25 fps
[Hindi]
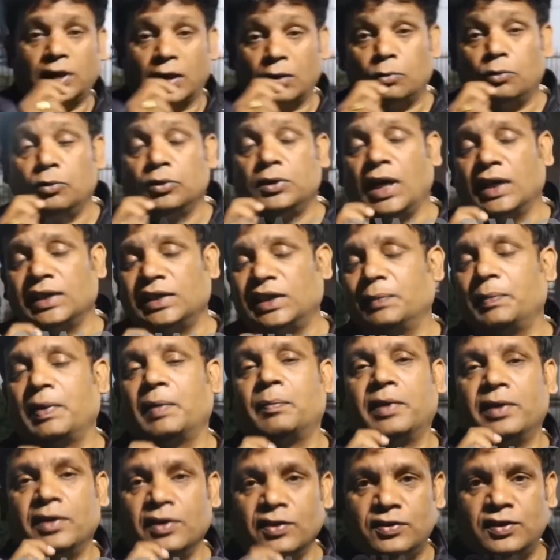सरगुजा से
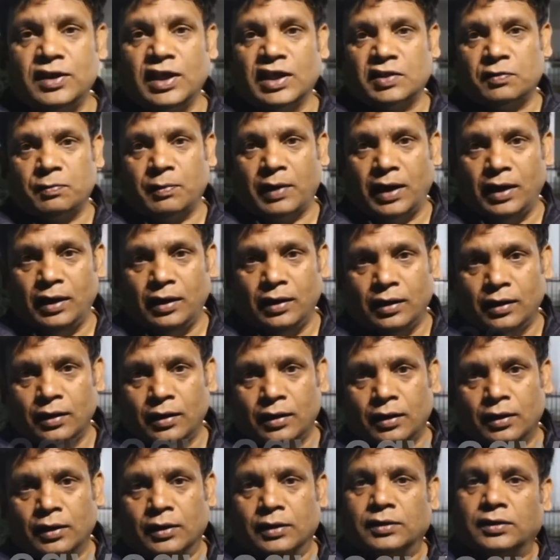मैं मनीष जायसवाल
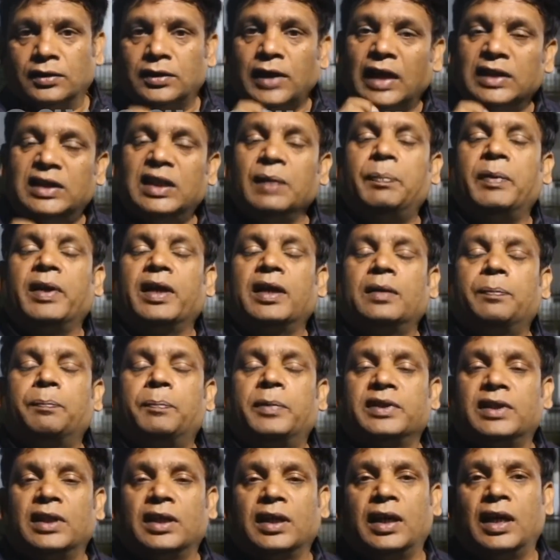साथी
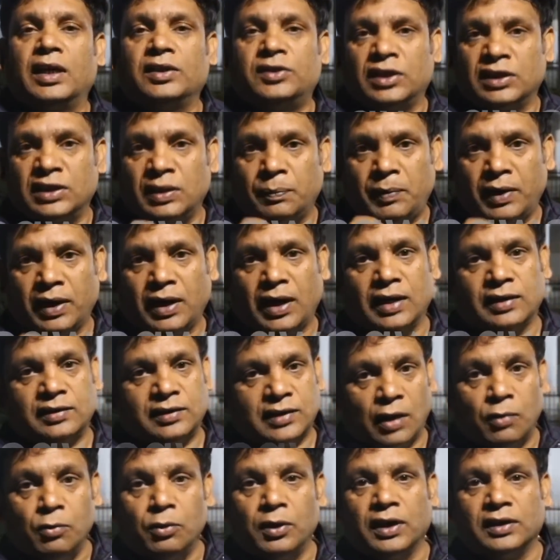पत्रकार चंद्र प्रकाश
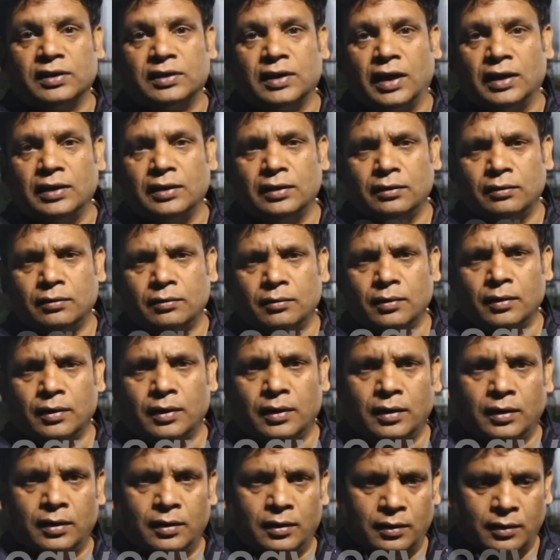साहू के
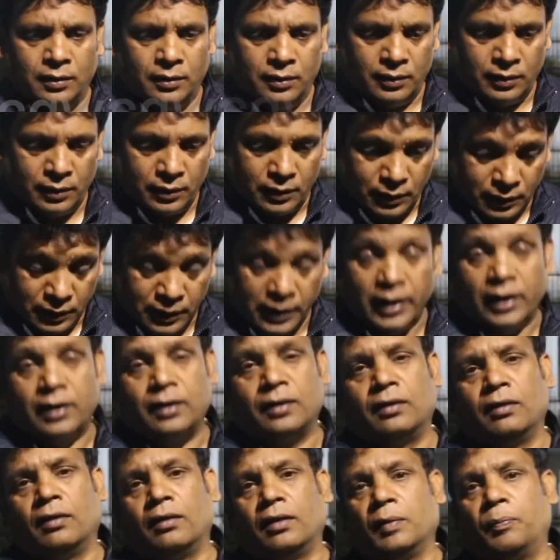साथ
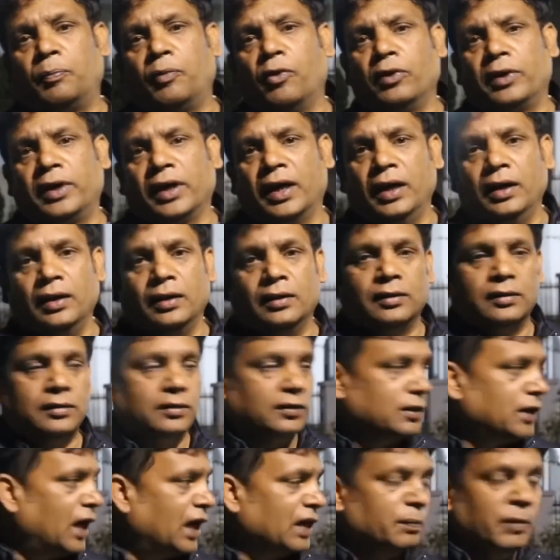एक रिपोर्ट है
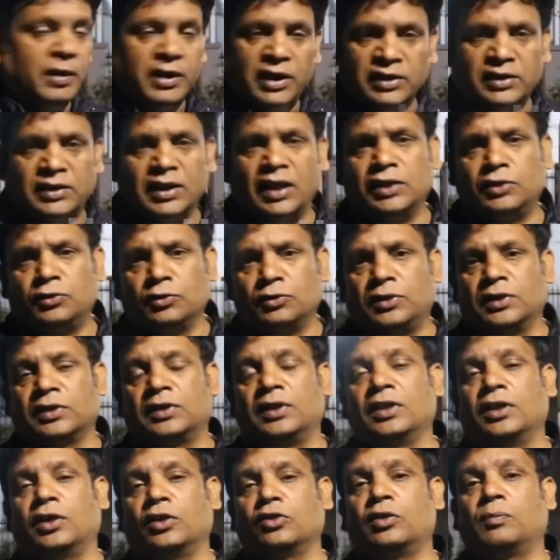साथ में टीचर
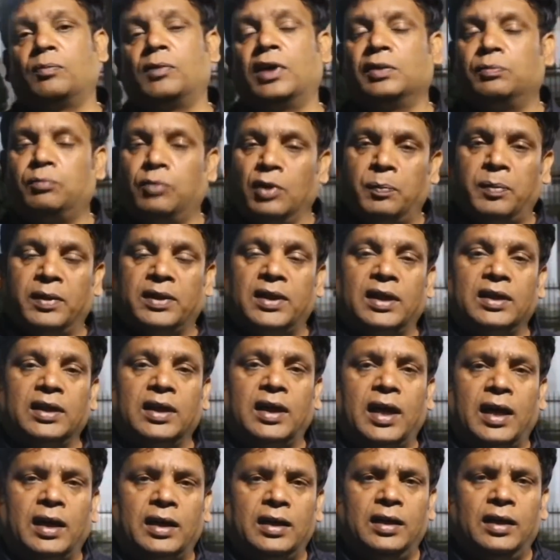एसोसिएशन के दो महत्वपूर्ण
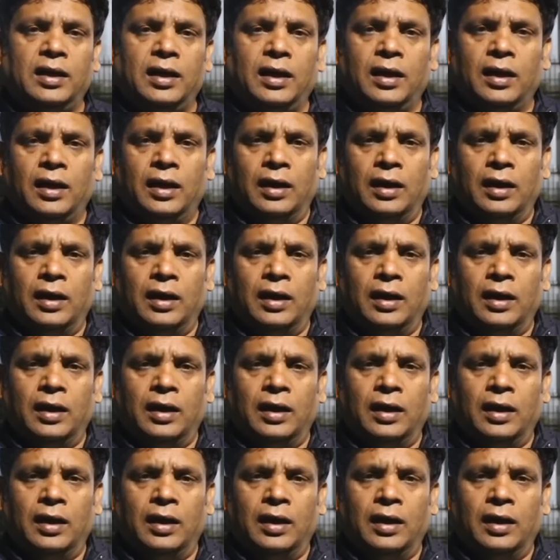पदाधिकारी